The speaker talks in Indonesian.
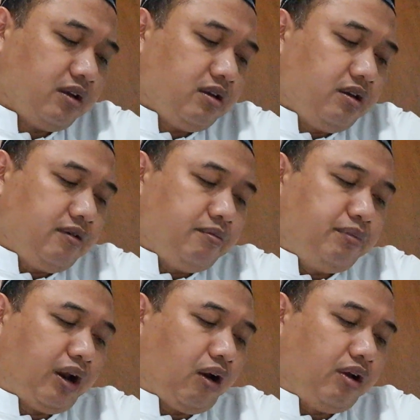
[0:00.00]

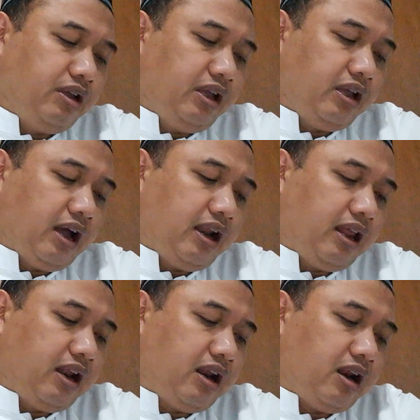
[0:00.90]
birro'i alal
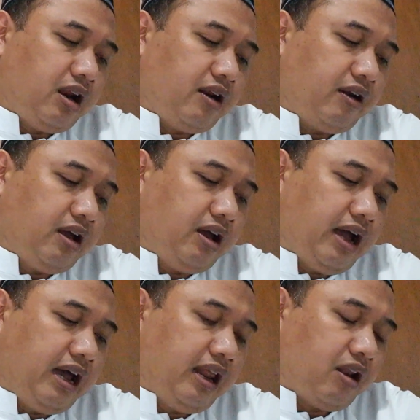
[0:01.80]
uh,
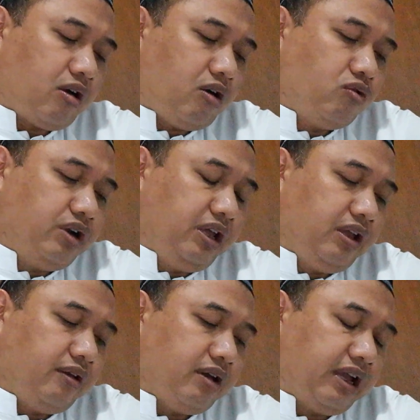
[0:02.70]
alal qauli
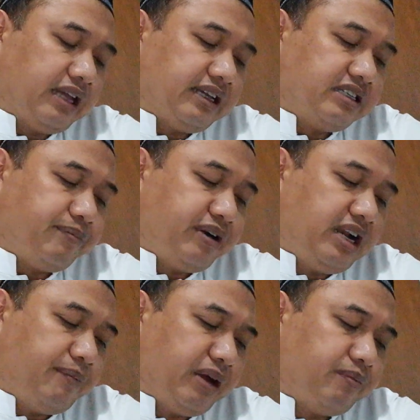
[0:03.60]
ing atasi
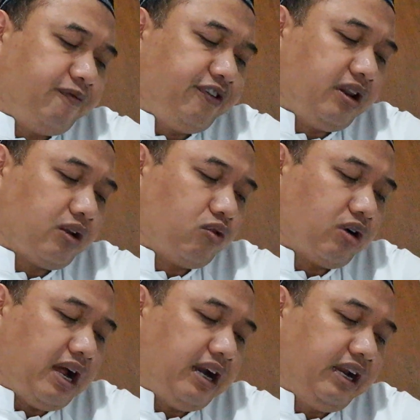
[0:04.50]
pendapat fil
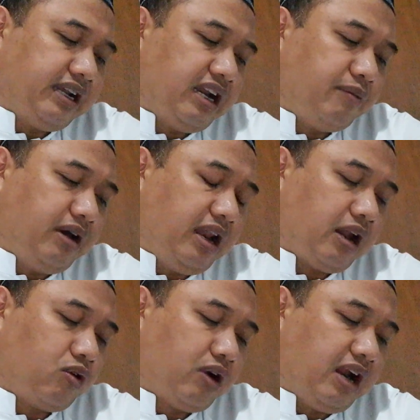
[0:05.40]
Qur'ani dalam hal
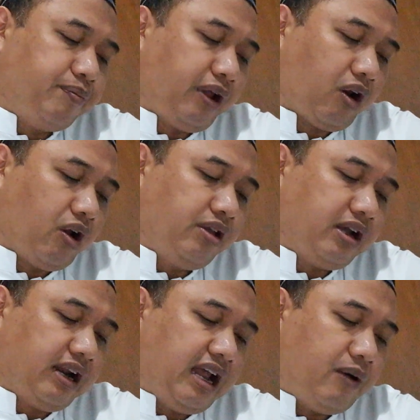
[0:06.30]
Al-Qur'an birro'i
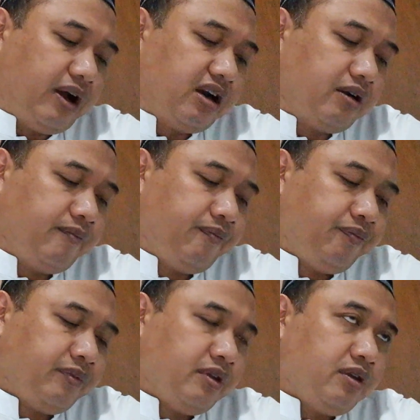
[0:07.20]
kelawan
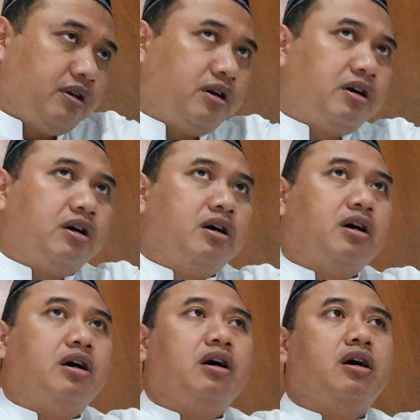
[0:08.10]

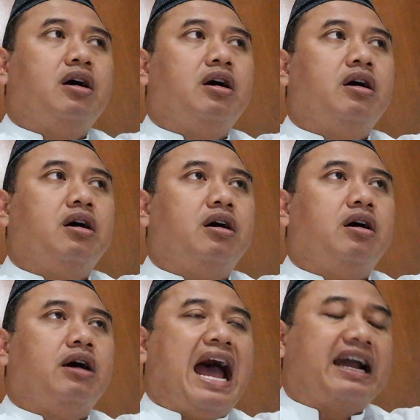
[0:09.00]
uh,
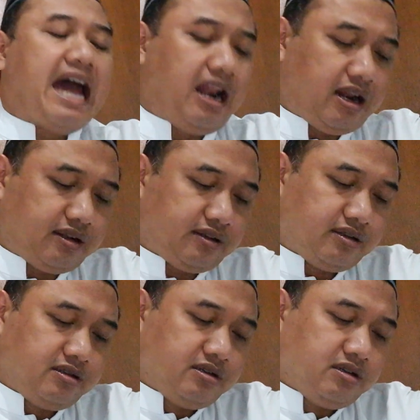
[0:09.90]
akal.
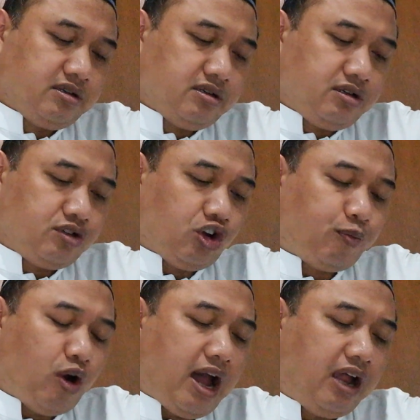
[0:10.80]
Sopo
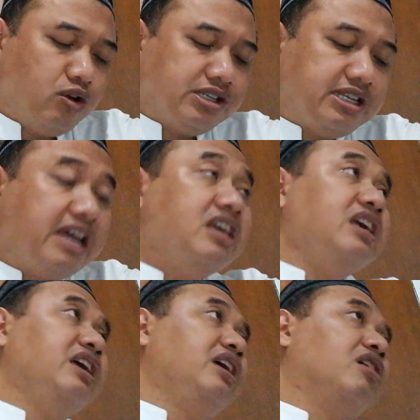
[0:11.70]
ahlu zairi,
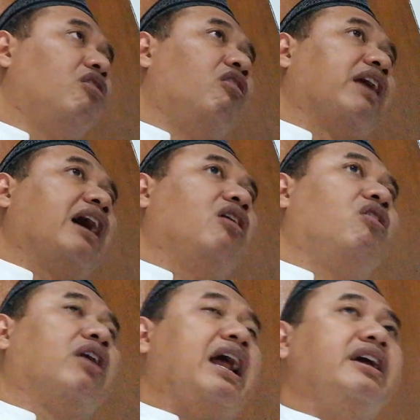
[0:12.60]

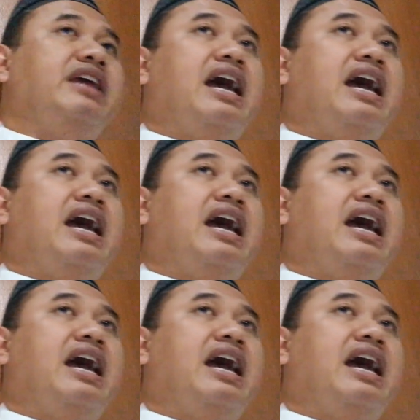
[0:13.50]
orang-orang yang